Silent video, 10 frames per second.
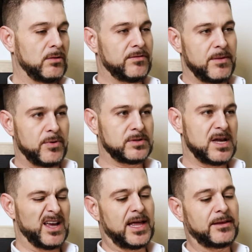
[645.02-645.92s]
l'autre 20
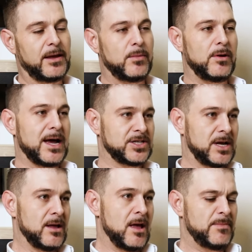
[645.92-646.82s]
en quatrième lieu, l'argent?
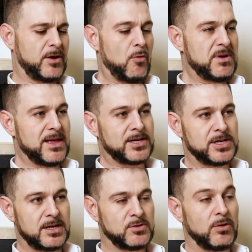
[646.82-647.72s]
Puis combien
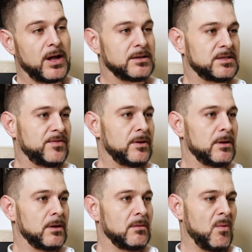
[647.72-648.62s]
d'argent? Est-ce qu'on le quantifie?
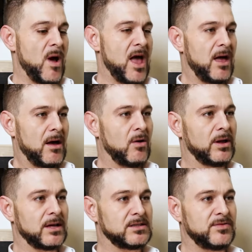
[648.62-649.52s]
Ouais, on le
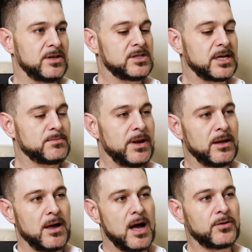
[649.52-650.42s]
quantifie. Je t'explique.
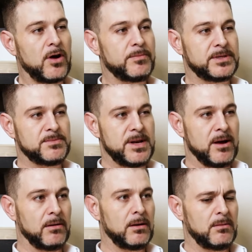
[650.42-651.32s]
Entre 1 et 10
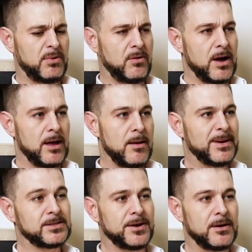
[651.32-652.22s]
millions. Pourquoi?
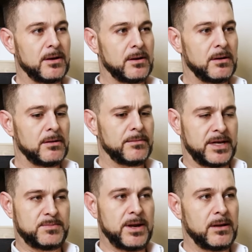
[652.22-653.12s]
Parce que, ben,
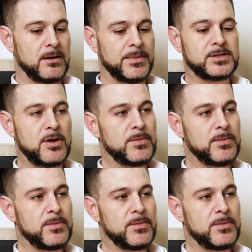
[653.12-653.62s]
explique, ben, si tu as un